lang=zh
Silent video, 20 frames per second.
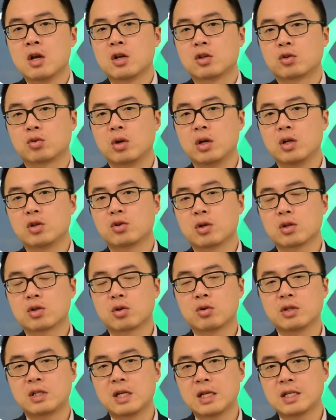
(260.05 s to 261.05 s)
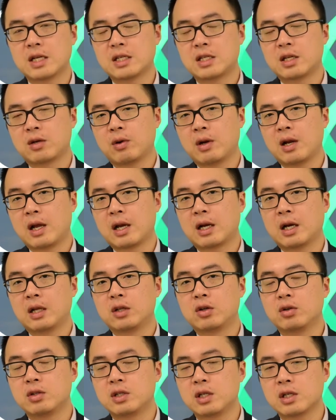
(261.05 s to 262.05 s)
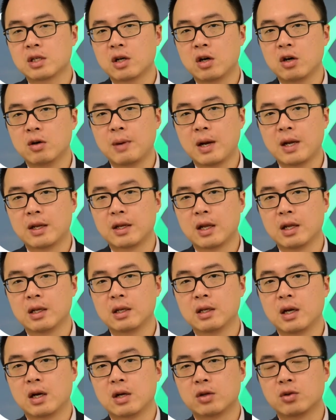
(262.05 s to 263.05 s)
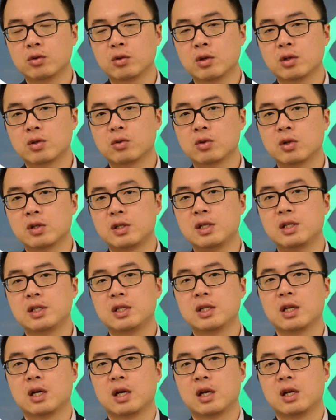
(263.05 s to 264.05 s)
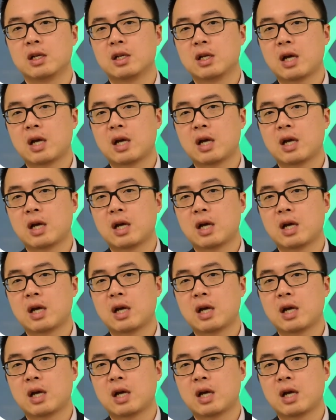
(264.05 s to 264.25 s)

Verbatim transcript: 所以说从现在情况来看，尤其是后半年啊，如果中国经济呢